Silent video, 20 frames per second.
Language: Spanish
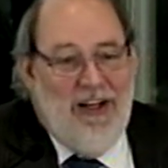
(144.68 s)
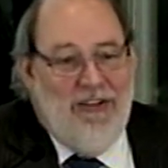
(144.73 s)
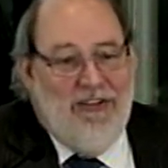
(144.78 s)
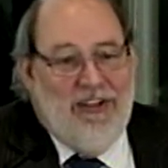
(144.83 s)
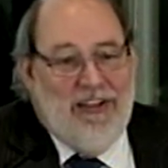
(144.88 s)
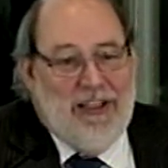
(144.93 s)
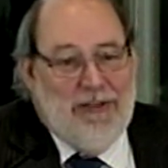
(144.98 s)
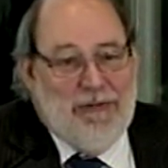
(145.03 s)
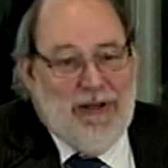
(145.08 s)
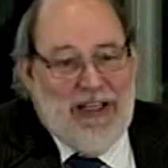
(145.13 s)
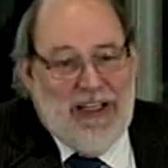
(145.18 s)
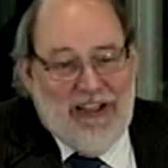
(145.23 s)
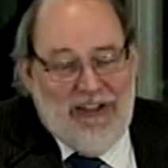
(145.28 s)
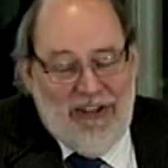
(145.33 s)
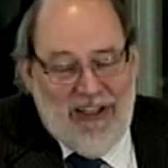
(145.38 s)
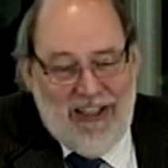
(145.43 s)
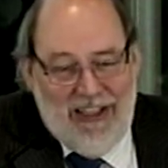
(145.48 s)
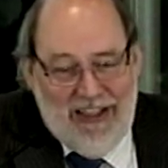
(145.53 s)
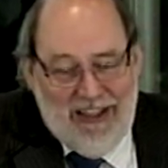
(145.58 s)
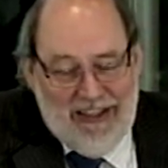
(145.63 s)
los sistemas
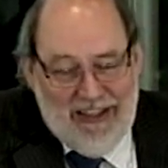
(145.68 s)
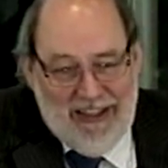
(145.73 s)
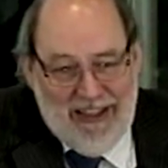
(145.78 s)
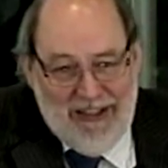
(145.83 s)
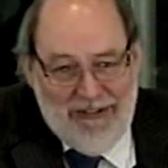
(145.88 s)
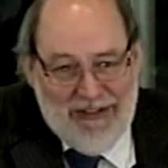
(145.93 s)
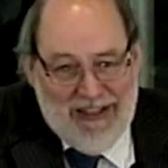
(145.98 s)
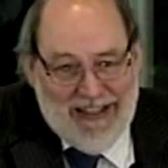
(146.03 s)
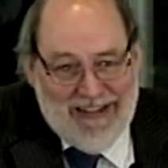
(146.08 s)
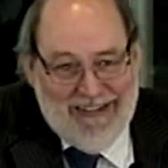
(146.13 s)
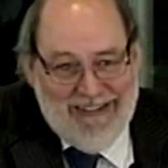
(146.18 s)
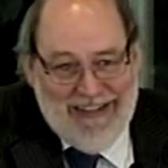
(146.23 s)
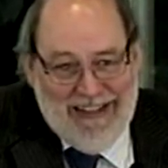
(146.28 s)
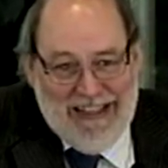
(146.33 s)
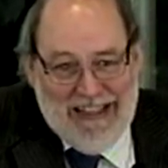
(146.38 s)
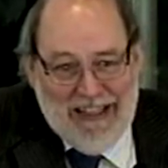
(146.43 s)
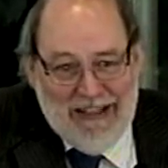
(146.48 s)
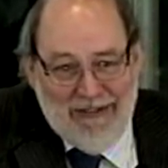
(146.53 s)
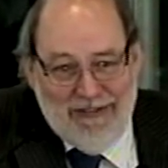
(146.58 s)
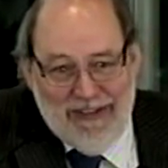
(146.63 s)
electorales generan una
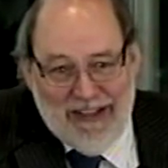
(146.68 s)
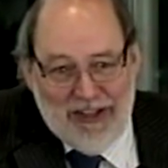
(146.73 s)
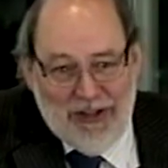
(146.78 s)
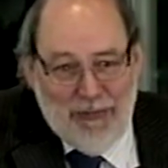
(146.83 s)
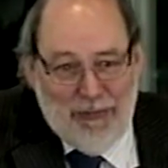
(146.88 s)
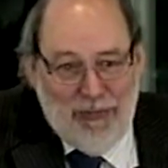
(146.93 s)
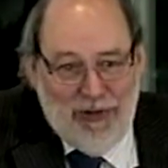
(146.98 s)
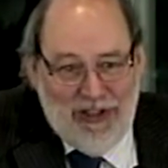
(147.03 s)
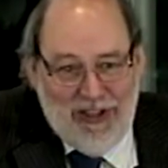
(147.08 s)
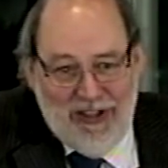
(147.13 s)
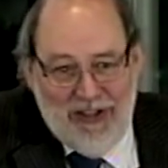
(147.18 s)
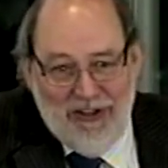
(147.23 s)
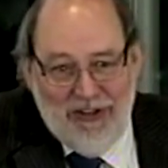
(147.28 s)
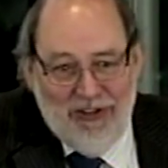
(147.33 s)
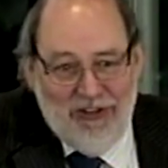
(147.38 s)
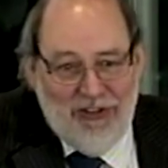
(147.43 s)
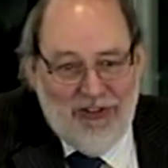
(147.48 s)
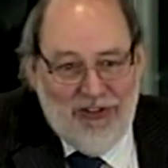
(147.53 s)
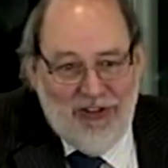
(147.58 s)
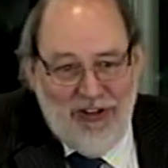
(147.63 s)
serie de efectos
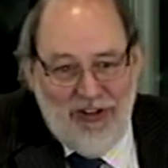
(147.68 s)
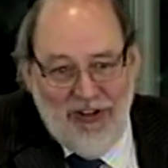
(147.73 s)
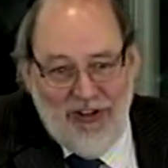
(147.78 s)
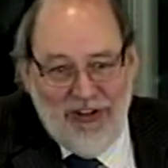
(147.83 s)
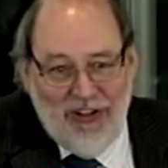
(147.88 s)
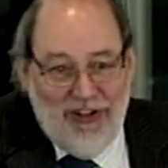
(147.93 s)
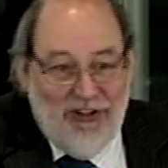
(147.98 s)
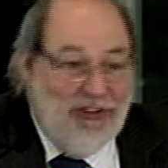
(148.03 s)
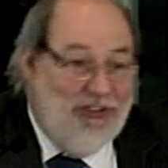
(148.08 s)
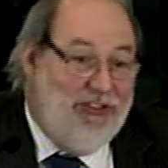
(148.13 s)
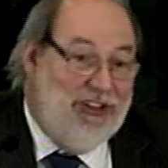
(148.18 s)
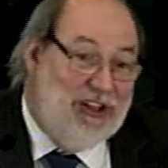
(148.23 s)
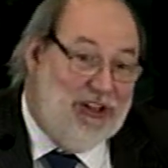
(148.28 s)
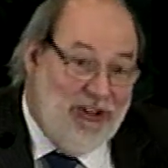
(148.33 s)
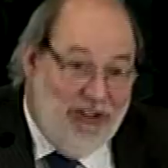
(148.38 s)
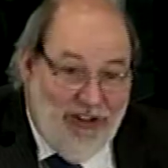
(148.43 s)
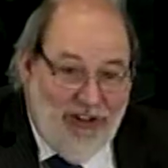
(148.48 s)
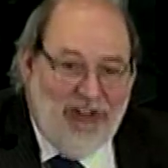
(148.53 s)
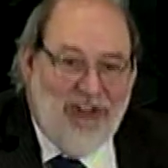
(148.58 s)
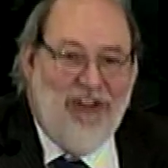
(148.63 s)
políticos, sociológicos,
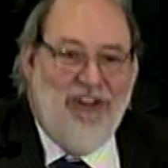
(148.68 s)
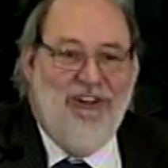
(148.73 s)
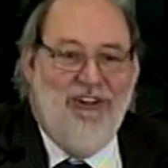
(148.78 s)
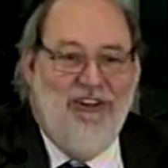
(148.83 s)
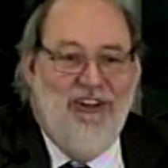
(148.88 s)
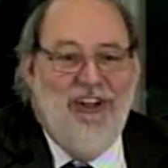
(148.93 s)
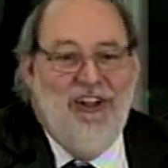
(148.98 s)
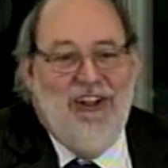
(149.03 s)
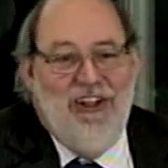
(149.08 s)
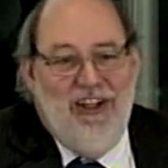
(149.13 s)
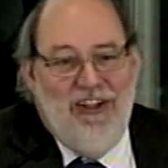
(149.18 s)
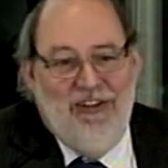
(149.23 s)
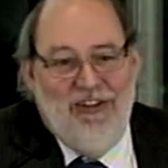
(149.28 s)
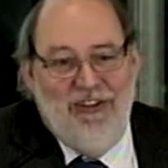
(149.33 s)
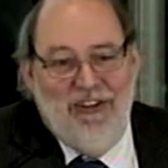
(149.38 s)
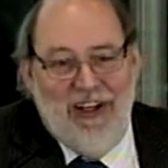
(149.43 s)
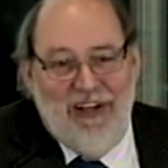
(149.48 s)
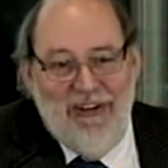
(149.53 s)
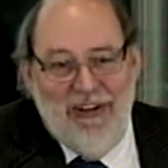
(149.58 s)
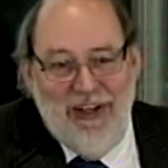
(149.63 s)
psicológicos, eso
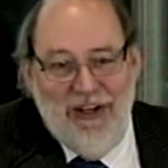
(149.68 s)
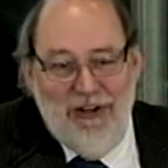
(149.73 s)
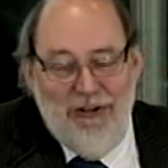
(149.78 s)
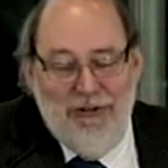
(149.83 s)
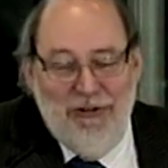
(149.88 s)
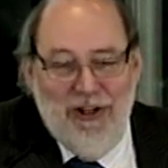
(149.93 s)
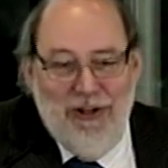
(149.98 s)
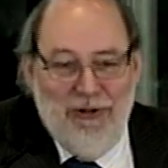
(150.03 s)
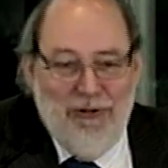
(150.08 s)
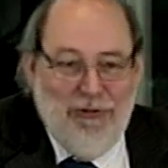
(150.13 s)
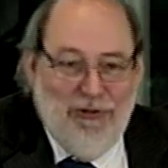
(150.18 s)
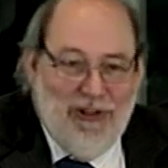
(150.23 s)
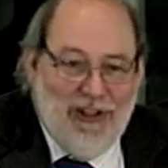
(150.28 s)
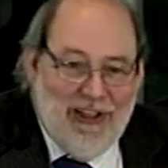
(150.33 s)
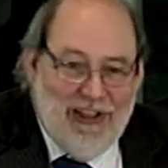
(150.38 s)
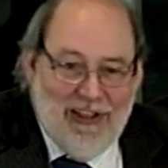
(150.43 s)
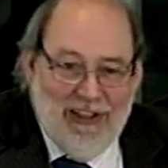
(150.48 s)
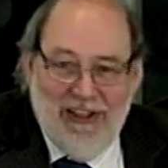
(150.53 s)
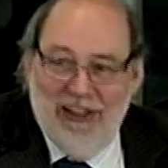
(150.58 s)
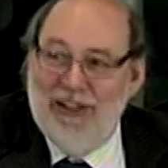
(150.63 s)
no cabe ninguna duda
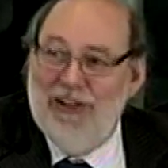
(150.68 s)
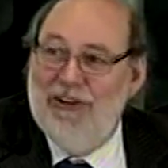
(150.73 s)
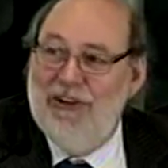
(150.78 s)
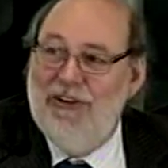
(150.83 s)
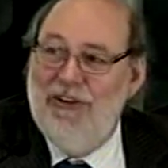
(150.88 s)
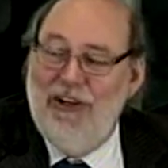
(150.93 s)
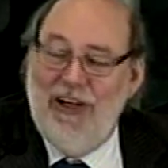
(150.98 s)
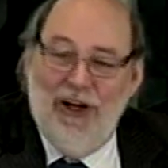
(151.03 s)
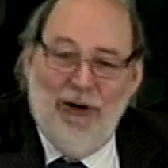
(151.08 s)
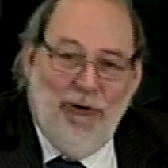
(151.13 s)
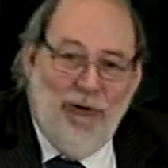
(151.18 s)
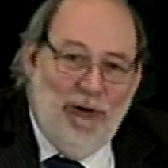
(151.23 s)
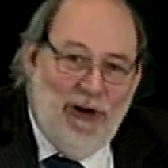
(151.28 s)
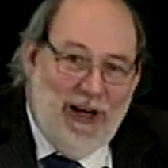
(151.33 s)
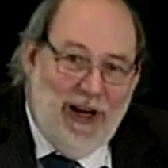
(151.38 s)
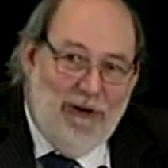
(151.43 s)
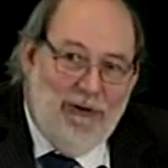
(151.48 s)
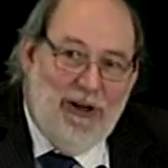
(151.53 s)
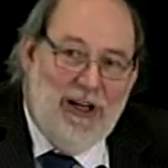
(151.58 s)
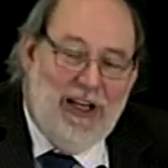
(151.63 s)
y que tienen que ver con la
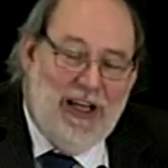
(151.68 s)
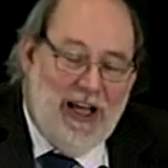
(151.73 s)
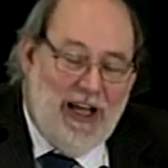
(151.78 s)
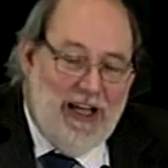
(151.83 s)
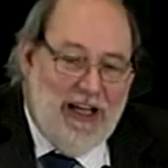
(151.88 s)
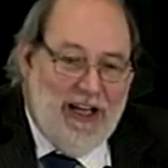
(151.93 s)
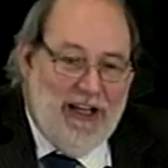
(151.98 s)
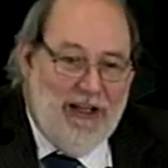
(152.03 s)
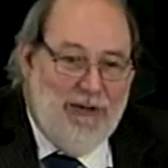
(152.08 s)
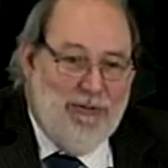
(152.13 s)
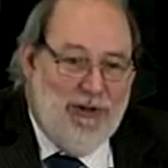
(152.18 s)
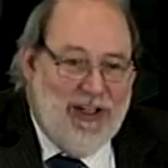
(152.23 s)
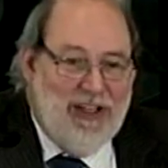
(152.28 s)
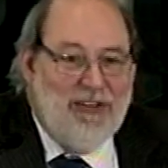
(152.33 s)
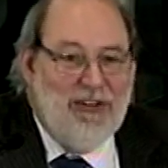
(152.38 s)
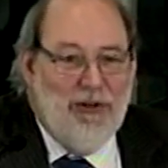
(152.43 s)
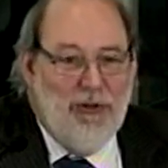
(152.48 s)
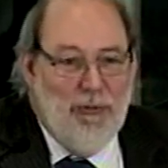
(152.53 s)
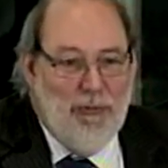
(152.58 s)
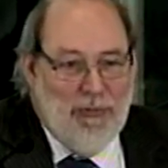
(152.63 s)
gobernabilidad y la
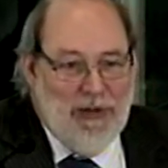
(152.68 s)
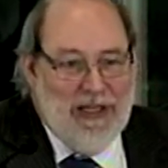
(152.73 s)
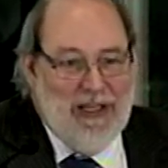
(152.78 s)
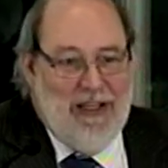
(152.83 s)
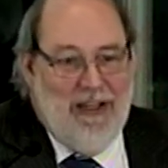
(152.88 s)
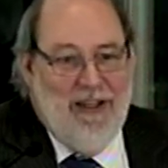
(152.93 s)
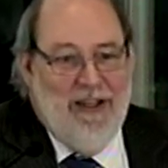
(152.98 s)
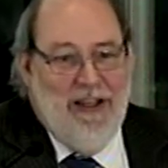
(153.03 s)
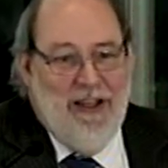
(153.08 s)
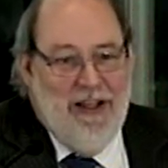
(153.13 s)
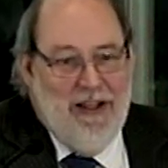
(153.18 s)
democracia de un país.